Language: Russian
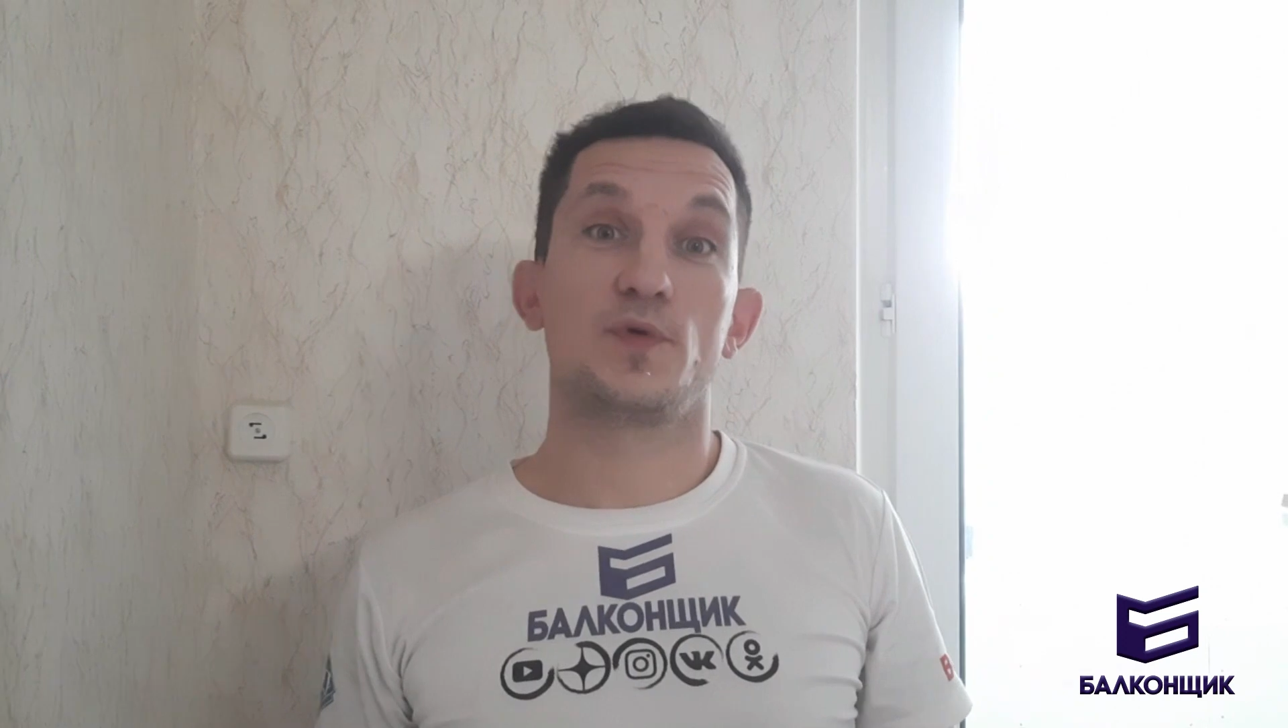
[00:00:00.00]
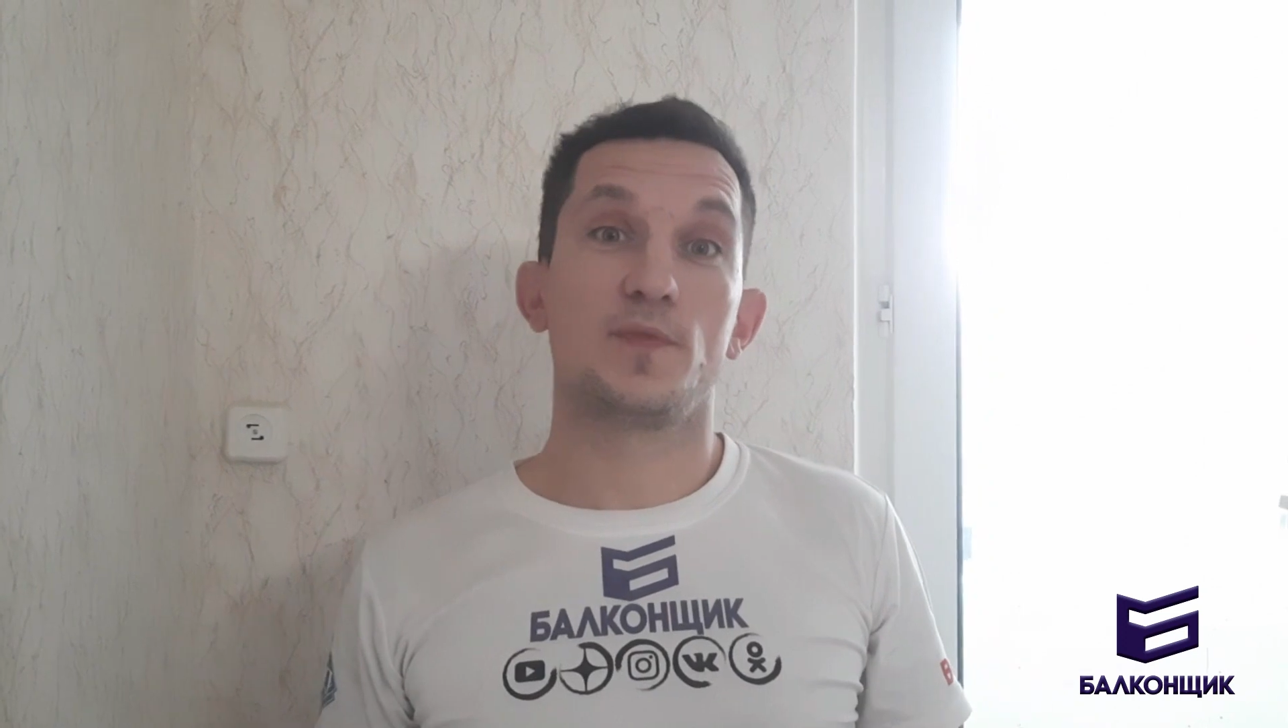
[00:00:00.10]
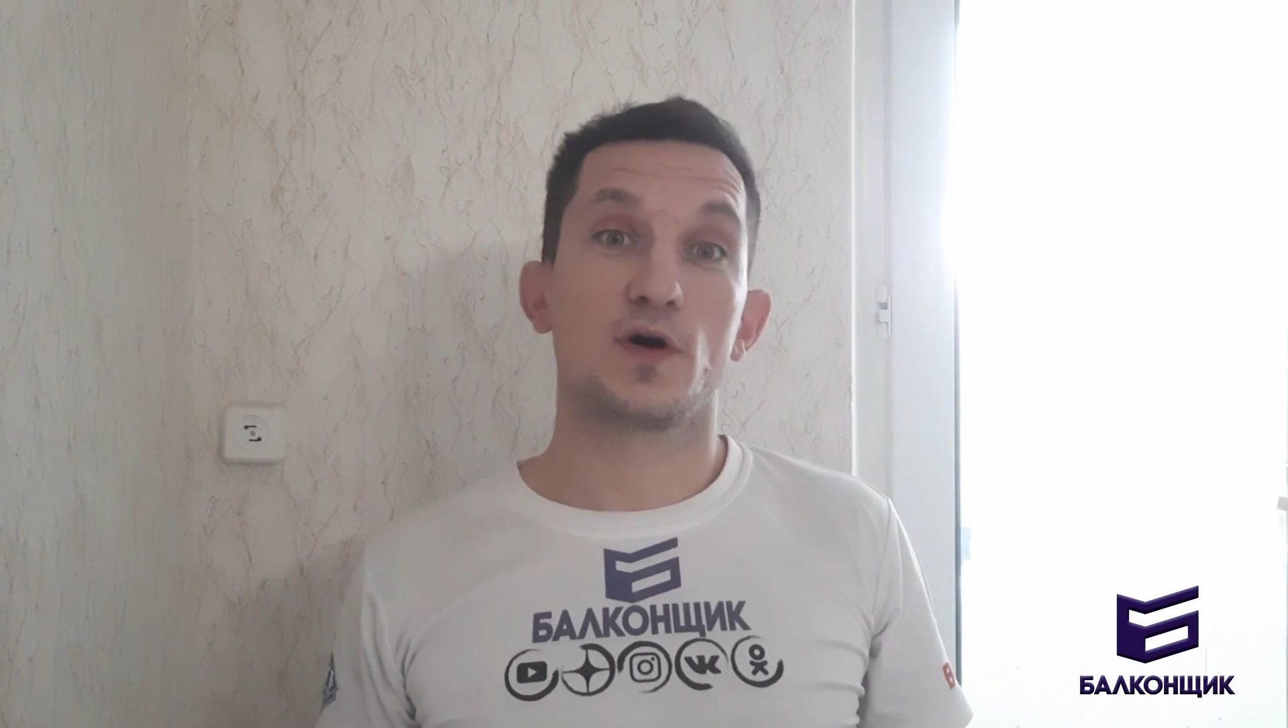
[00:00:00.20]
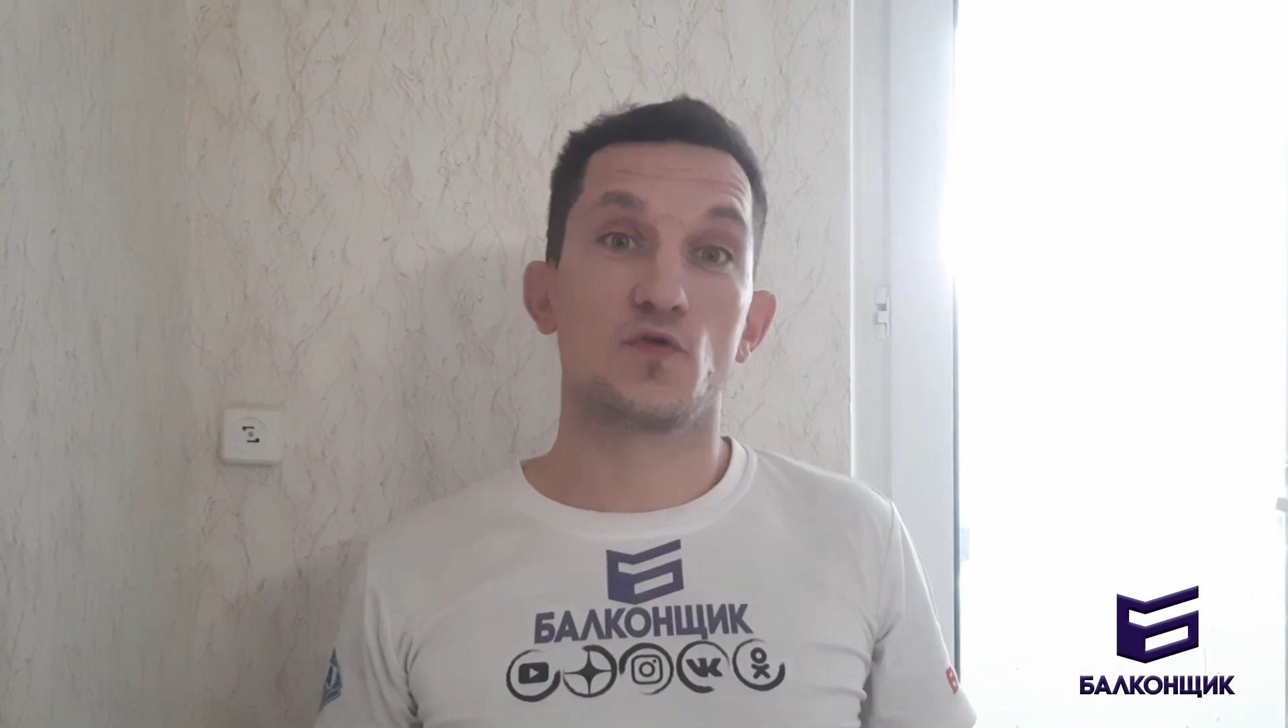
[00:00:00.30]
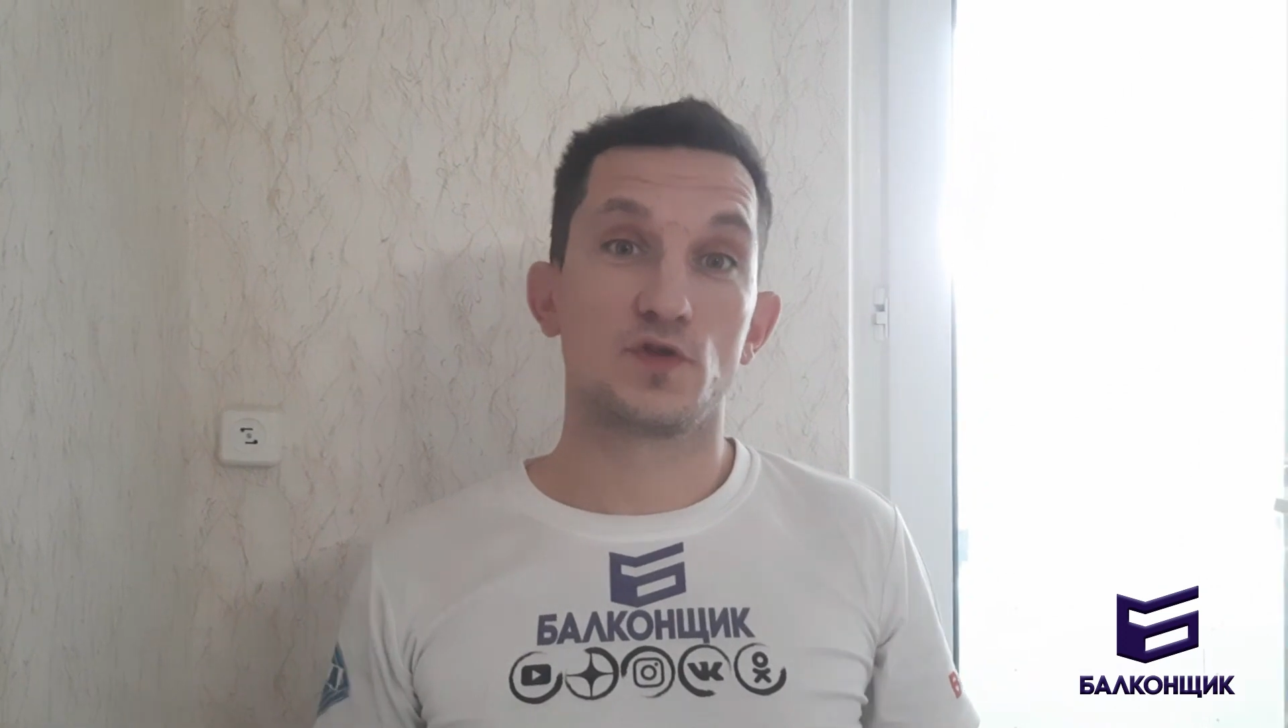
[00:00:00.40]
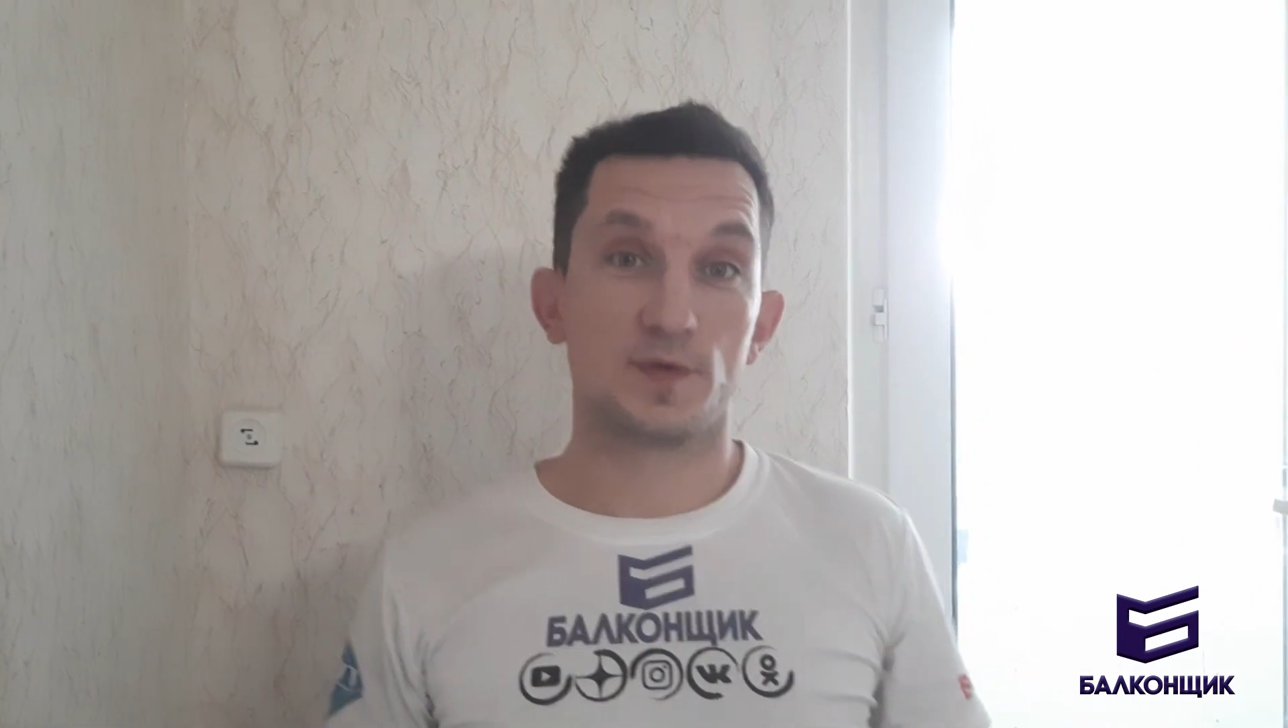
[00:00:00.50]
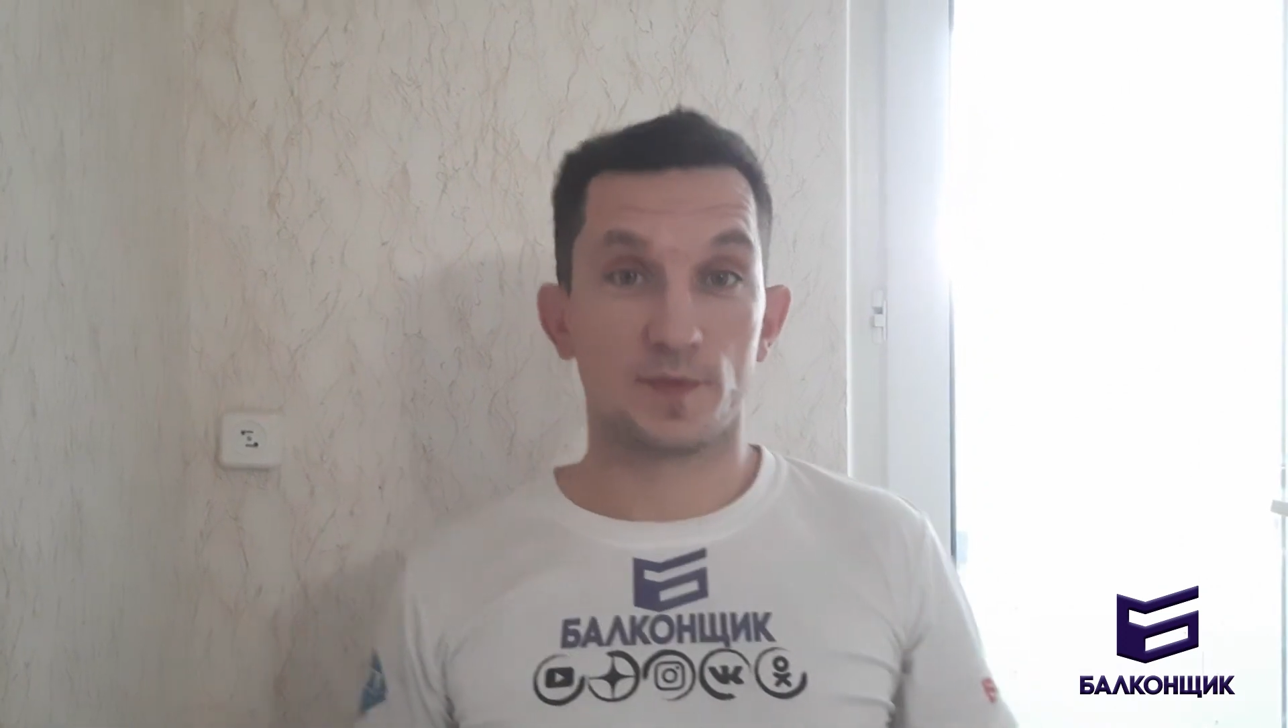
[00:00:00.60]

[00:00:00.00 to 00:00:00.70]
помогу,